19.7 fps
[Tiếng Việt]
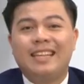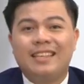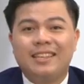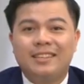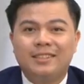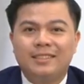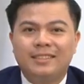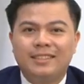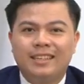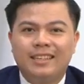dành cho
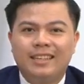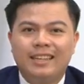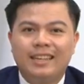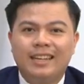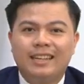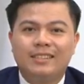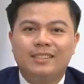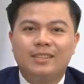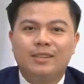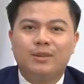chương trình diễn
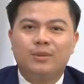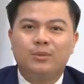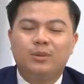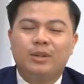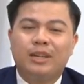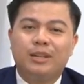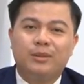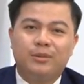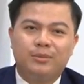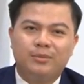đàn CEO
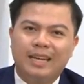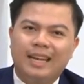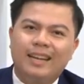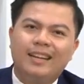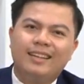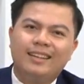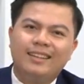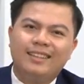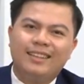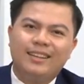tuần này cũng đã
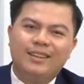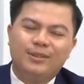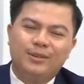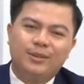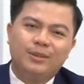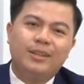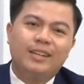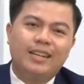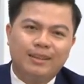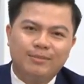hết.
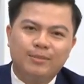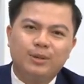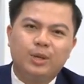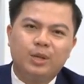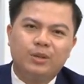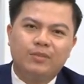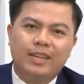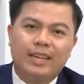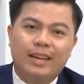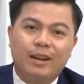Chúng tôi cảm ơn
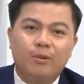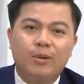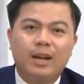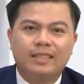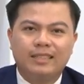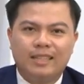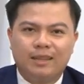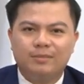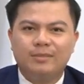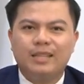quý vị đã
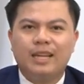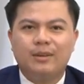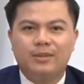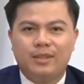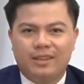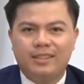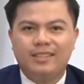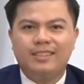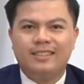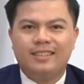quan tâm theo
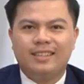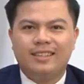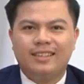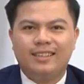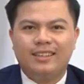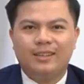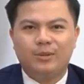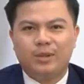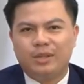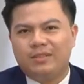dõi chương trình.
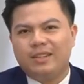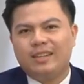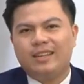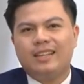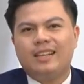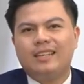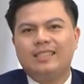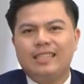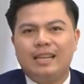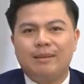Quý vị có
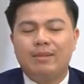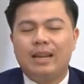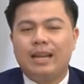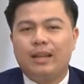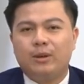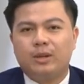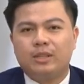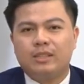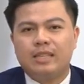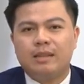thể xem lại
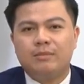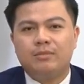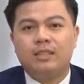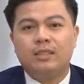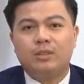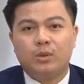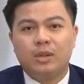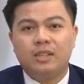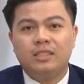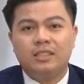hoặc xem
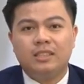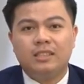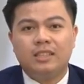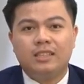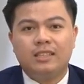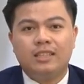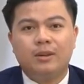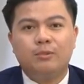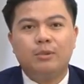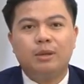trực tuyến chương
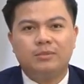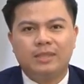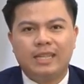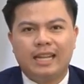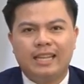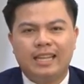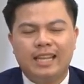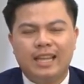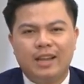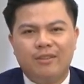trình trên
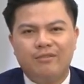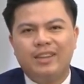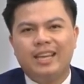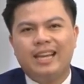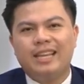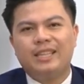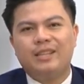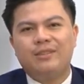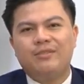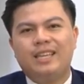website
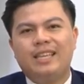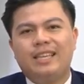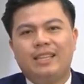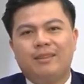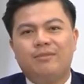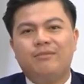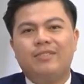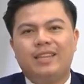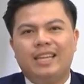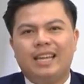
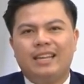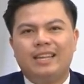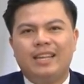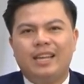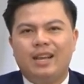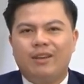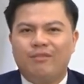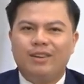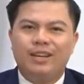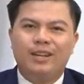vitv.vn
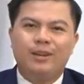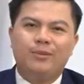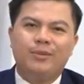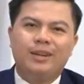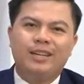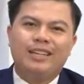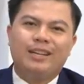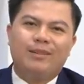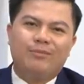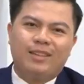và đừng
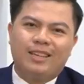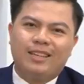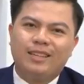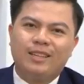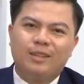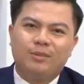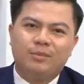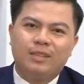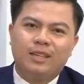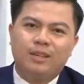quên cập nhật những
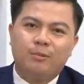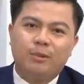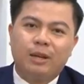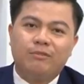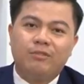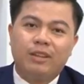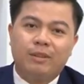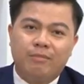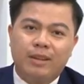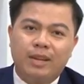thông tin qua
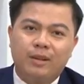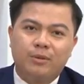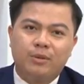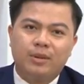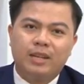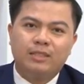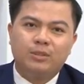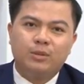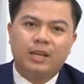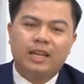fanpage của
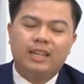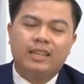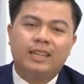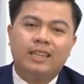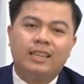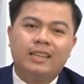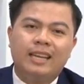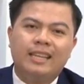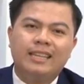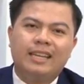kênh truyền hình
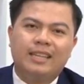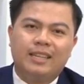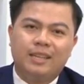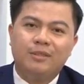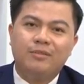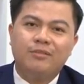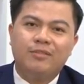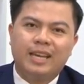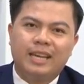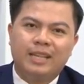kinh tế tài
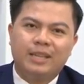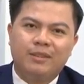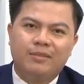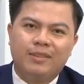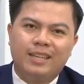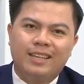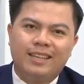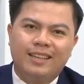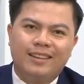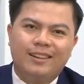chính VITV.
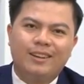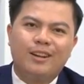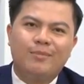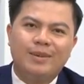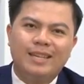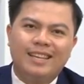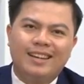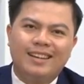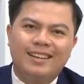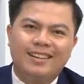Còn
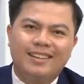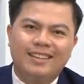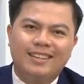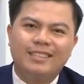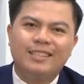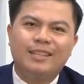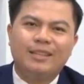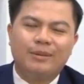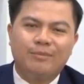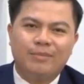bây giờ, kính
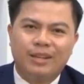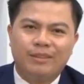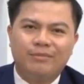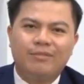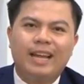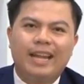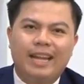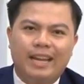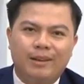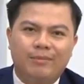chào tạm biệt
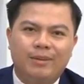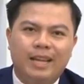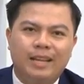và hẹn gặp